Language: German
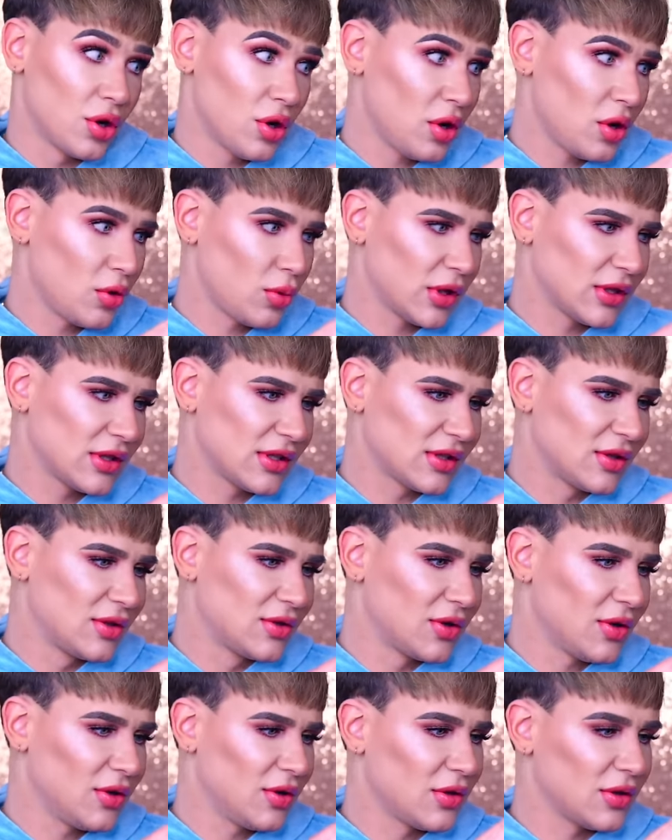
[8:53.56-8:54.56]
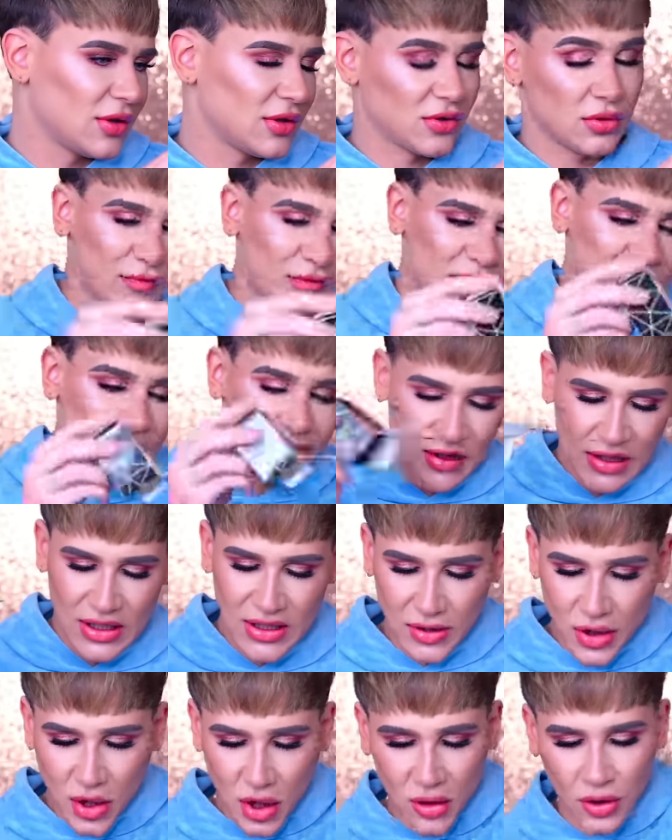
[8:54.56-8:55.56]
Girl, what's good? Und was haben wir
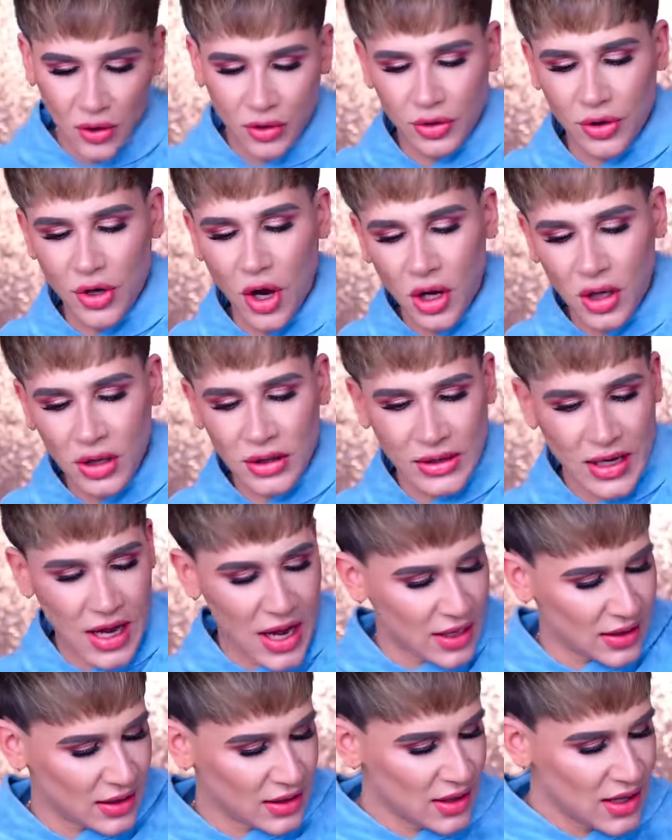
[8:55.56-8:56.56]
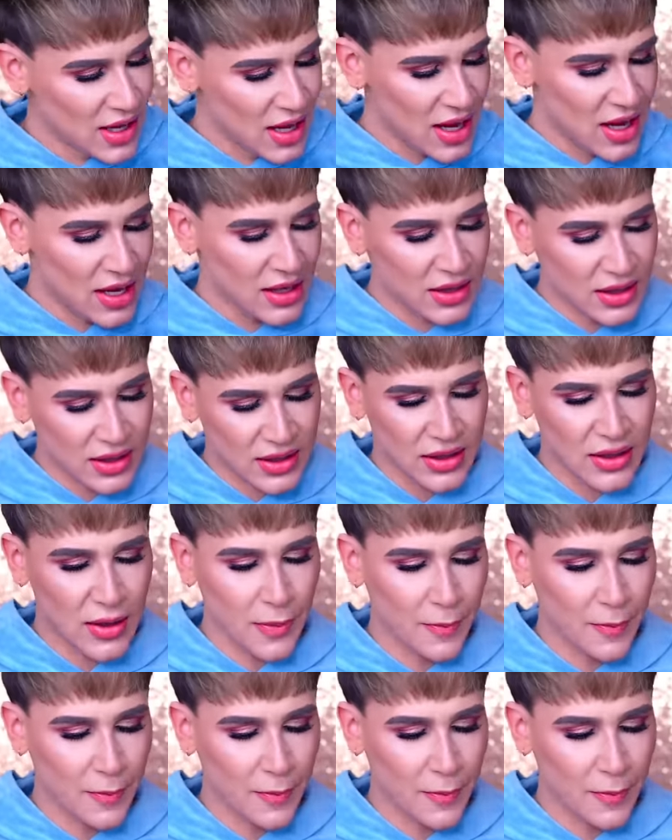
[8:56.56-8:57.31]
hier noch? Oh, noch ein Nagellack.